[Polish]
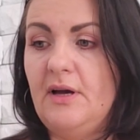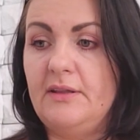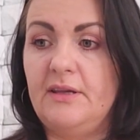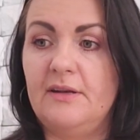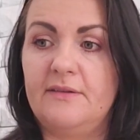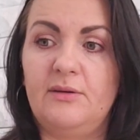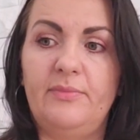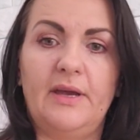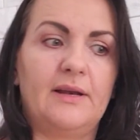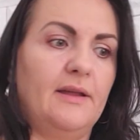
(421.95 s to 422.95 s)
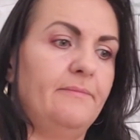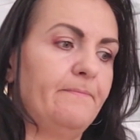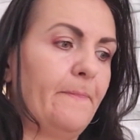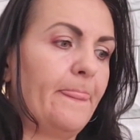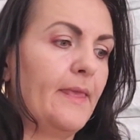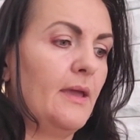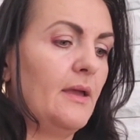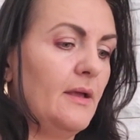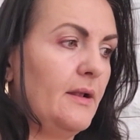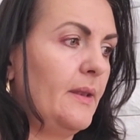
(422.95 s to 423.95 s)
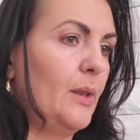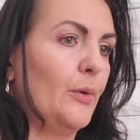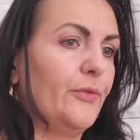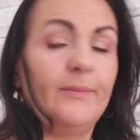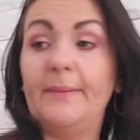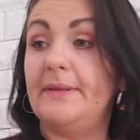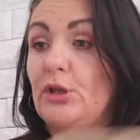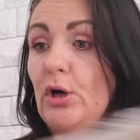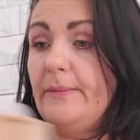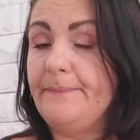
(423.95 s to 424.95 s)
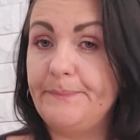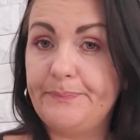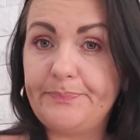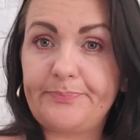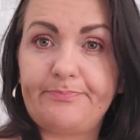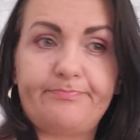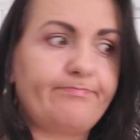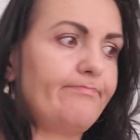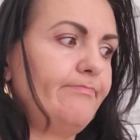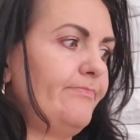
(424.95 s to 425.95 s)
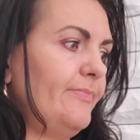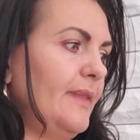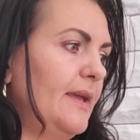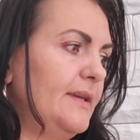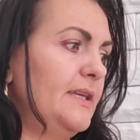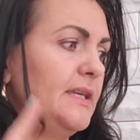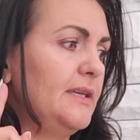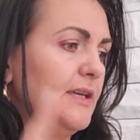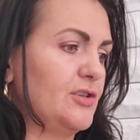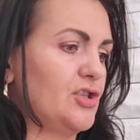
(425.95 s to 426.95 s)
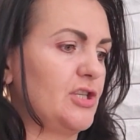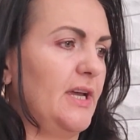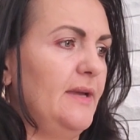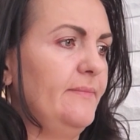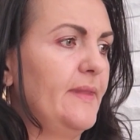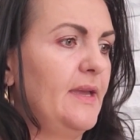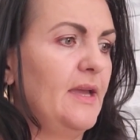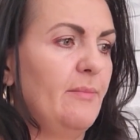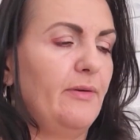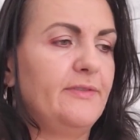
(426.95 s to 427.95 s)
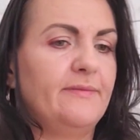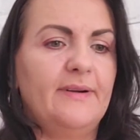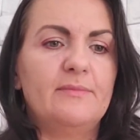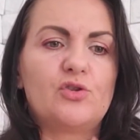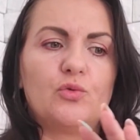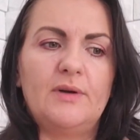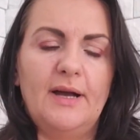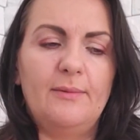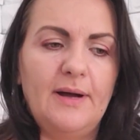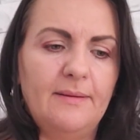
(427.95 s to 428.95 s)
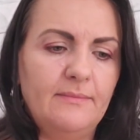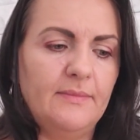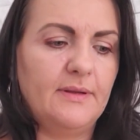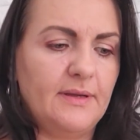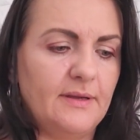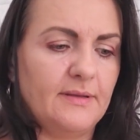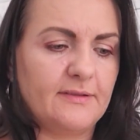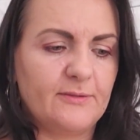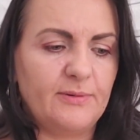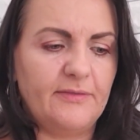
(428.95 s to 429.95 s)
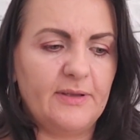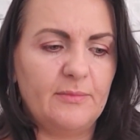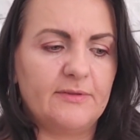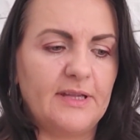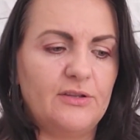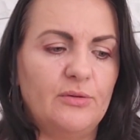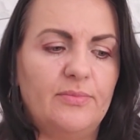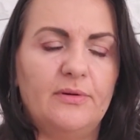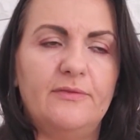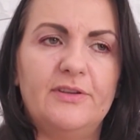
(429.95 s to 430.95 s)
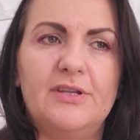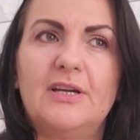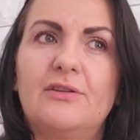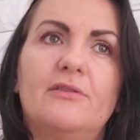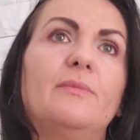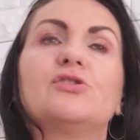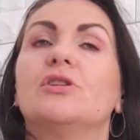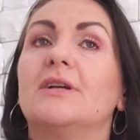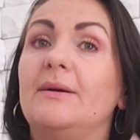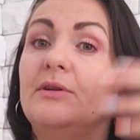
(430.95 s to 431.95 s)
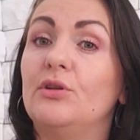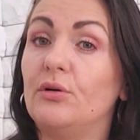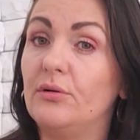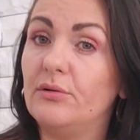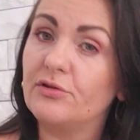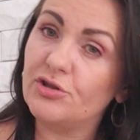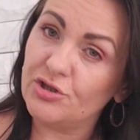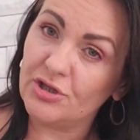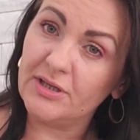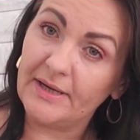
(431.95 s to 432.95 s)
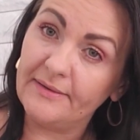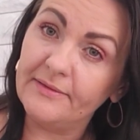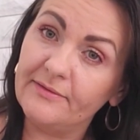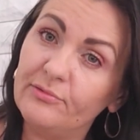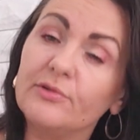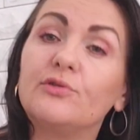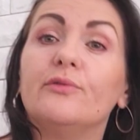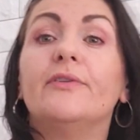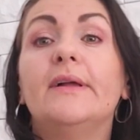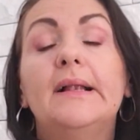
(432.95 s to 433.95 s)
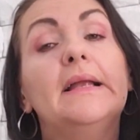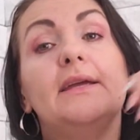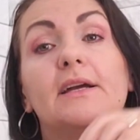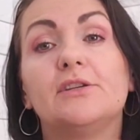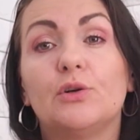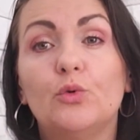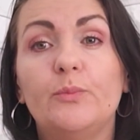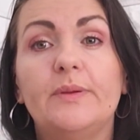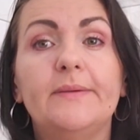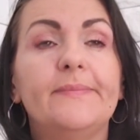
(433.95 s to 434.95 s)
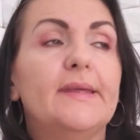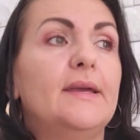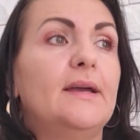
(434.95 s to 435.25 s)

angielski biegle. No, to mamy to. I jeszcze powiem Wam, szukałam y, ze Sławkiem ostatnio, bo wiecie jak to z maszynkami do strzyżenia włosów. Jak się kupi,